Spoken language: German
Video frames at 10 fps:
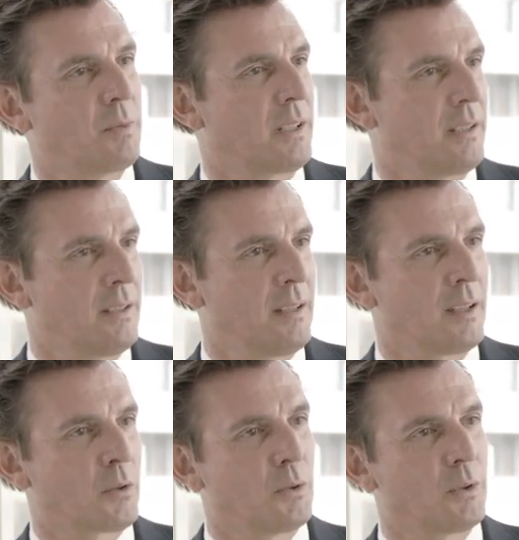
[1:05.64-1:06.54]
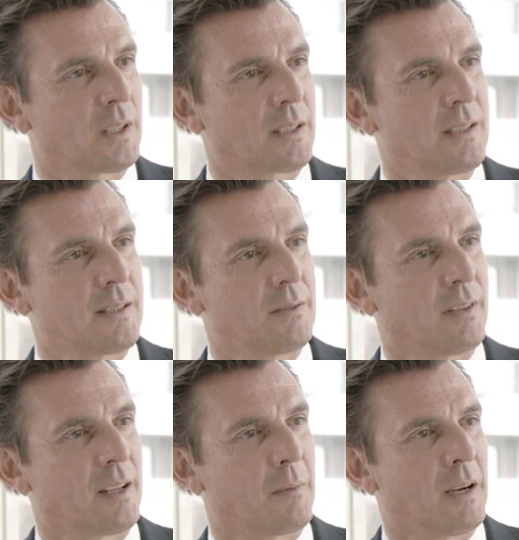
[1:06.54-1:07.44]
Beginn der Corona-Krise
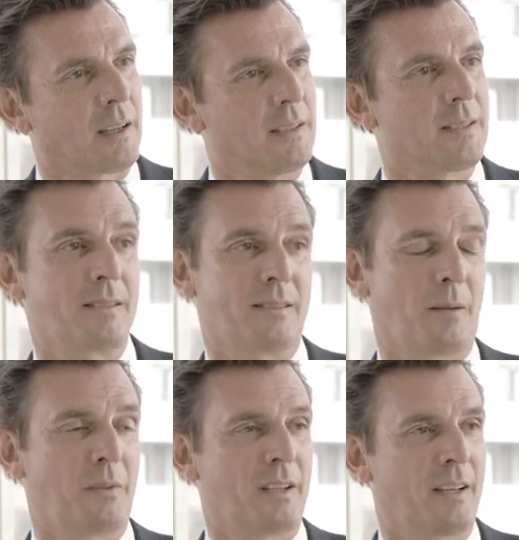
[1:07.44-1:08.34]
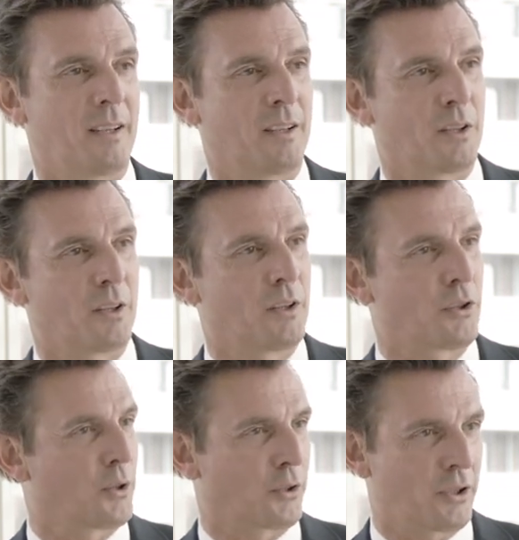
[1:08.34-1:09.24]
war der Markt insgesamt in einer
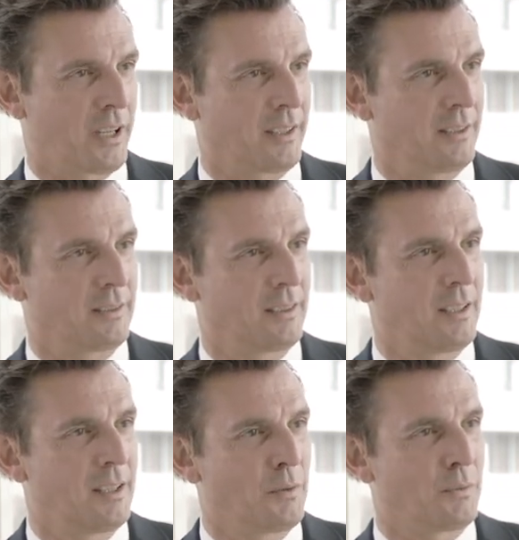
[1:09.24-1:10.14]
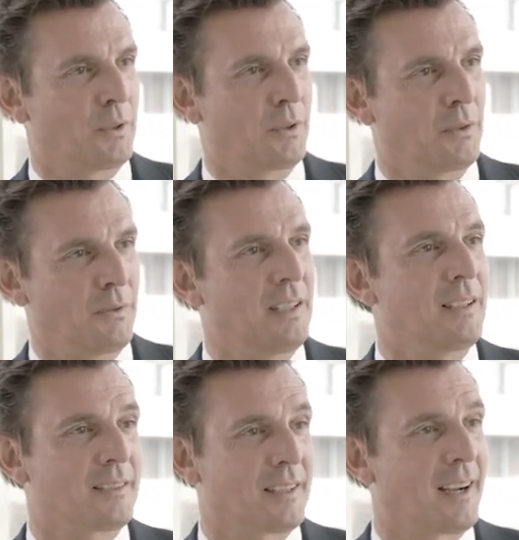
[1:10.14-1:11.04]
Schockstarre. Für
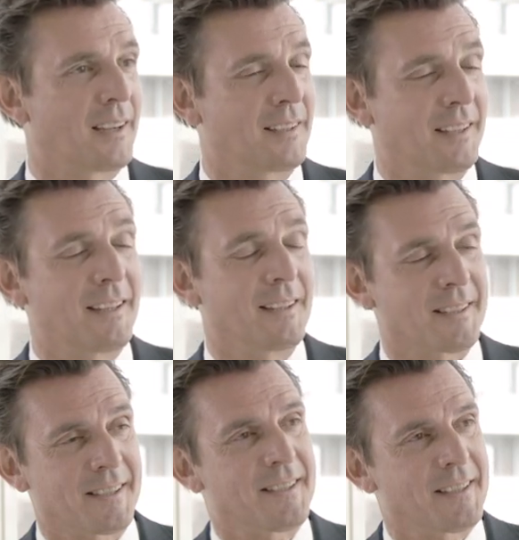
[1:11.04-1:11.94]
wenige Tage ging da sehr,